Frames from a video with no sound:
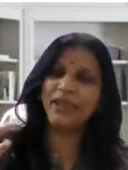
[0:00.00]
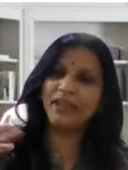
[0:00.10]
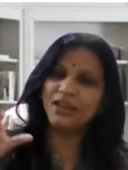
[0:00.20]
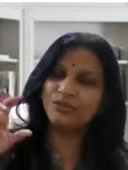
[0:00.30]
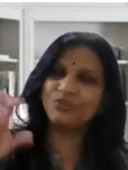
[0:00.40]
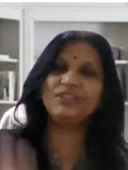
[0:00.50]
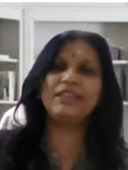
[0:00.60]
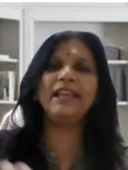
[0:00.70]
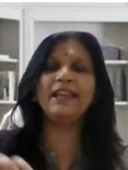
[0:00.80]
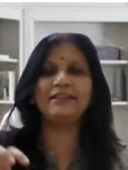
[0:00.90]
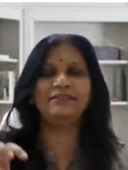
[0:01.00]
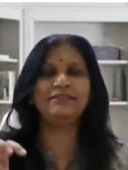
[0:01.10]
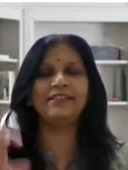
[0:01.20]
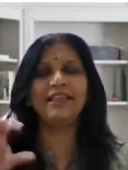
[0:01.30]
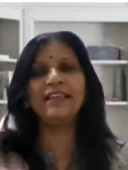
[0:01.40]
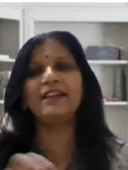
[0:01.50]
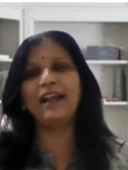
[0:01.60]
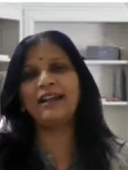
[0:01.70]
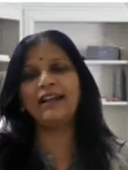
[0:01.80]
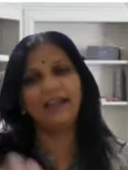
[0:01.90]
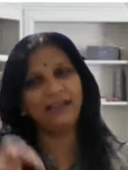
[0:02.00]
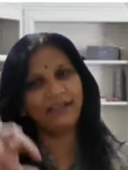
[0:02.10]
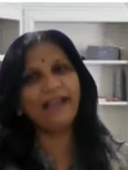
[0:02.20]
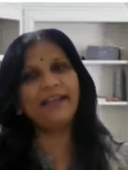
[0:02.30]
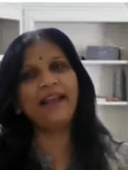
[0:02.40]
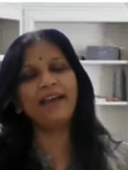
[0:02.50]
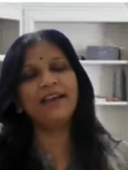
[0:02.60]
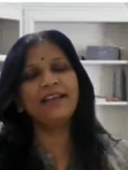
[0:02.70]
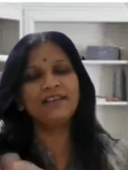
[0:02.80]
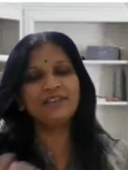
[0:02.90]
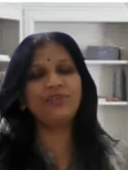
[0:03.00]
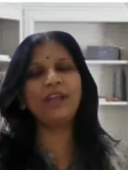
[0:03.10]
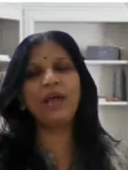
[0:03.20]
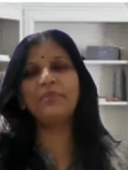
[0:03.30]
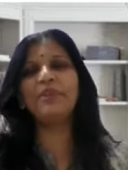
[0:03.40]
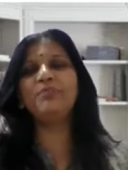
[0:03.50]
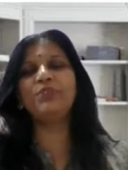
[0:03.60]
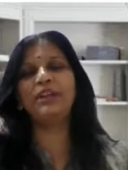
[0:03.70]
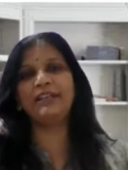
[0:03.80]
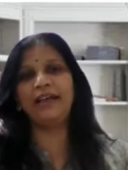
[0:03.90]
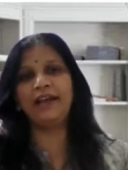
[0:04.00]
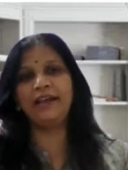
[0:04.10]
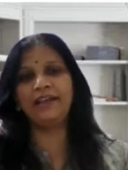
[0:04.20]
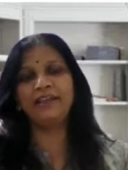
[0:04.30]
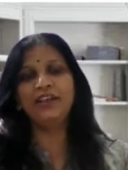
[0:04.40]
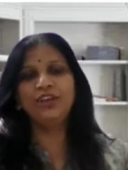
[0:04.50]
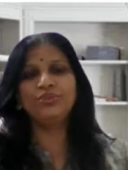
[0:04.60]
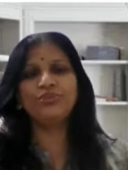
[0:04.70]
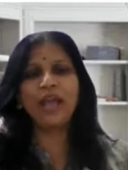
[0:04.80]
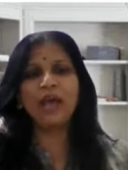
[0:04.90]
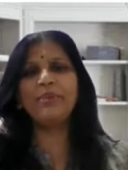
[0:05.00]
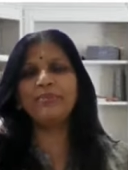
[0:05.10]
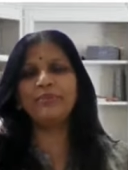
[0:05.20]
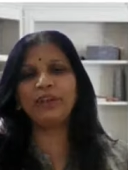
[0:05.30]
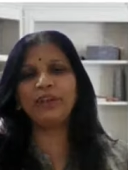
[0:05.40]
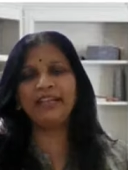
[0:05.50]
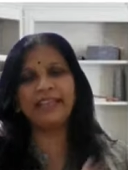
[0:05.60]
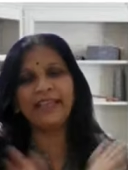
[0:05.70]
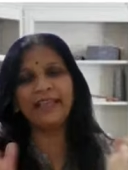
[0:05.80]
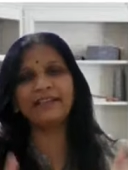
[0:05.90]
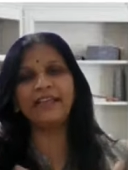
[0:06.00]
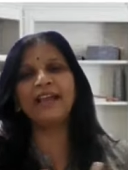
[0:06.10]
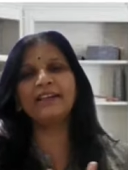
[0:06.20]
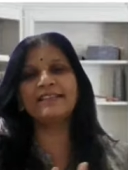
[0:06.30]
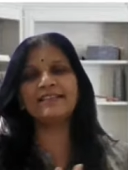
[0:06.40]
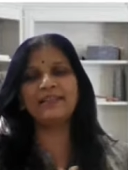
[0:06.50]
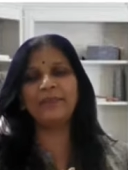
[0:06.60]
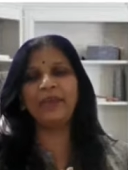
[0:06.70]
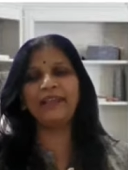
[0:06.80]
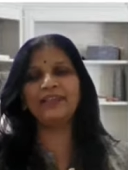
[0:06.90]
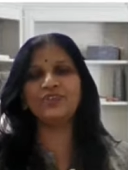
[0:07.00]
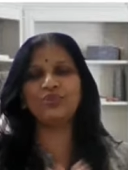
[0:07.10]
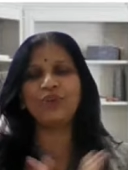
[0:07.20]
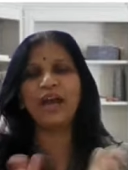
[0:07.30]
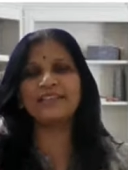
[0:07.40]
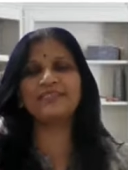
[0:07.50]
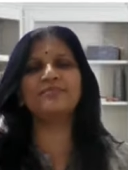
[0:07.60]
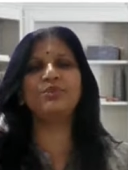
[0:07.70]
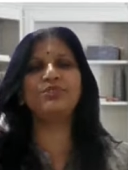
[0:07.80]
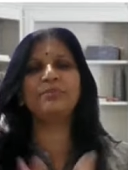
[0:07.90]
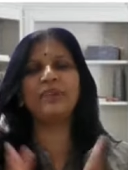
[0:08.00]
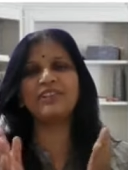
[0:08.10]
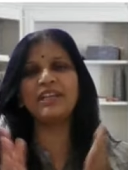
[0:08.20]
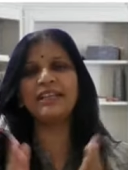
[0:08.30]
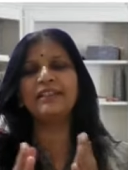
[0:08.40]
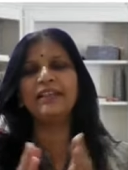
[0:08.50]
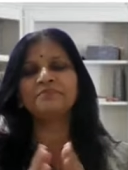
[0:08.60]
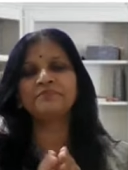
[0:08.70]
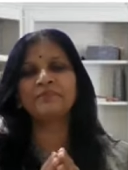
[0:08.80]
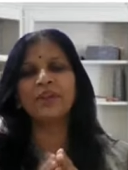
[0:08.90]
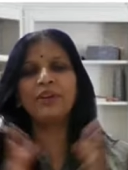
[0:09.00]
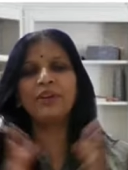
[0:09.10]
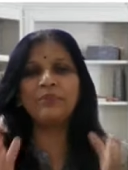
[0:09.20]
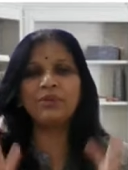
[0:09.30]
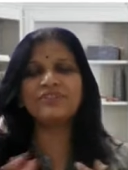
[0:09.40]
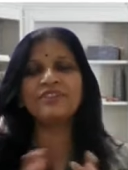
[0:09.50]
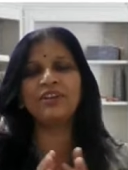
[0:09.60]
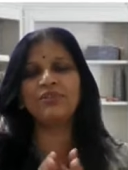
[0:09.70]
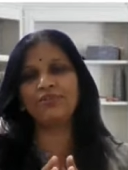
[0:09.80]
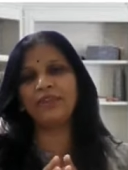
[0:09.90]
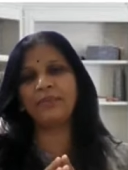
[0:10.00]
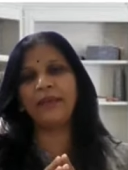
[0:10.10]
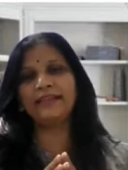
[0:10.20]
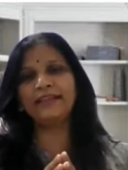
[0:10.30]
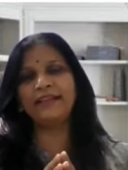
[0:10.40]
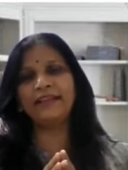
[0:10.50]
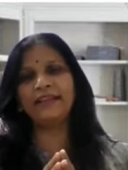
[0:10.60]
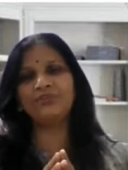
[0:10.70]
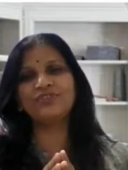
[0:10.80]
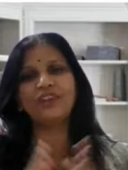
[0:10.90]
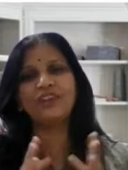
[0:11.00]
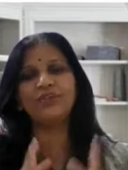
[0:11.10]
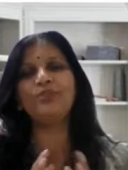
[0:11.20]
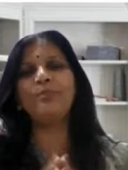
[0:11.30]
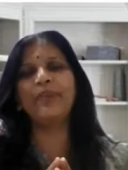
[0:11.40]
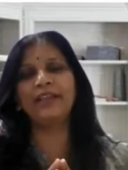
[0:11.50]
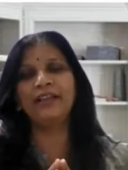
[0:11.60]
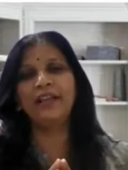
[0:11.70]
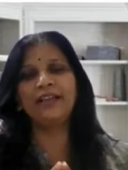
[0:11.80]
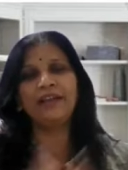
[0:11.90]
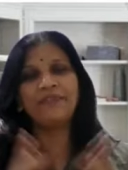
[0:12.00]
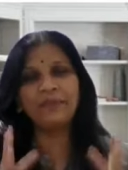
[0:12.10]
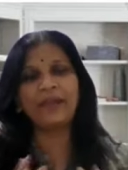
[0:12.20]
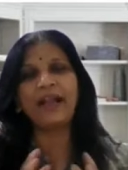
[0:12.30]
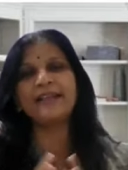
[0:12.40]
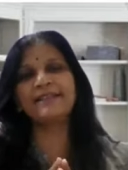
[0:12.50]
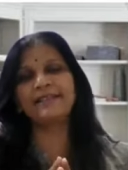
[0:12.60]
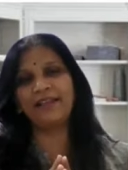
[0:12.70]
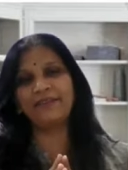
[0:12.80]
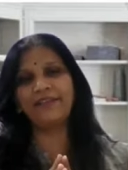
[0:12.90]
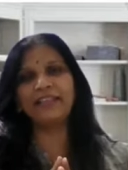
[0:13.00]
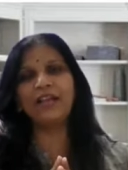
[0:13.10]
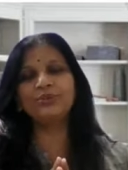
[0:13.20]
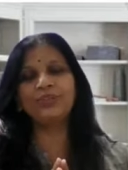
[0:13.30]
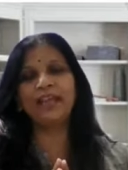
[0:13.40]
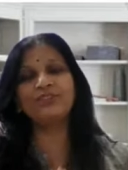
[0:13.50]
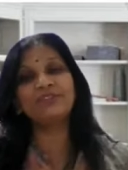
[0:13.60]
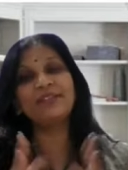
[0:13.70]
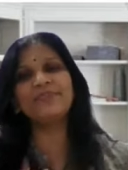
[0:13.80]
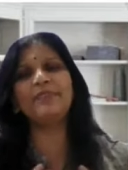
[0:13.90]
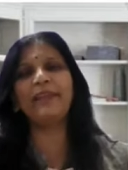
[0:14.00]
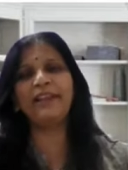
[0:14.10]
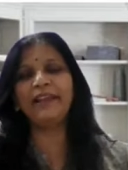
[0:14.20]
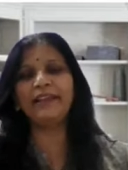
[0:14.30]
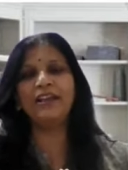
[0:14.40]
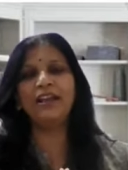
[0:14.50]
पे कुछ तेल घी लगाना डालना इसको नाभि पूरण कहा है तो नाभि पूरण ये एक नया कंसेप्ट है जो आज बहुत ही प्रचलित है और हम लोग स्त्री रोगों की बात करेंगे तो स्त्री रोगों में काफी प्रकार से इसका फायदा होता है तो सबसे पहले